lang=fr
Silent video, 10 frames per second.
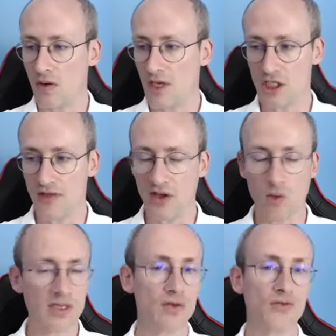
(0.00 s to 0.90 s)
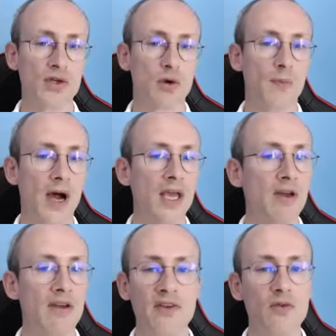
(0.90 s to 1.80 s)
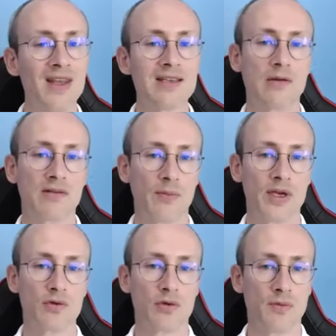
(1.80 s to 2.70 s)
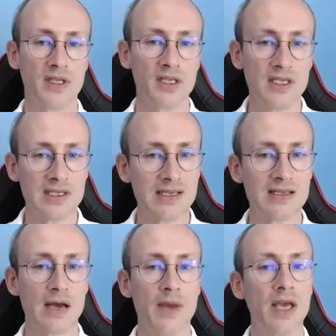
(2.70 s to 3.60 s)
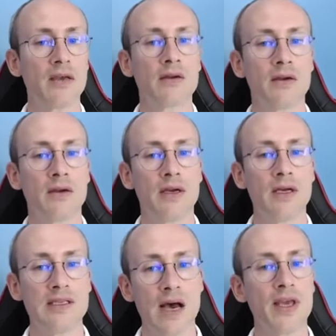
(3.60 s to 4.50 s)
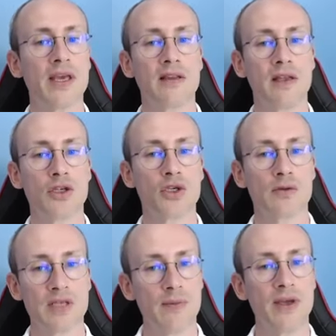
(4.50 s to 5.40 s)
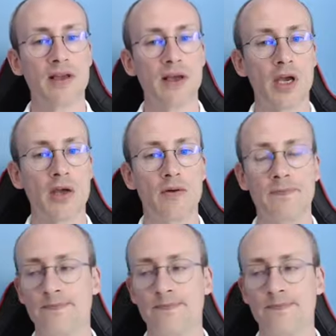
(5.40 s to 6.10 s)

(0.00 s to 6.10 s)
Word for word: Euh, et je l'avais croisé une fois sur Paris. Il m'avait fait une excellente impression. Je m'étais dit, ça, c'est un mec, c'est un mec intelligent, c'est un mec très mhm. brillant.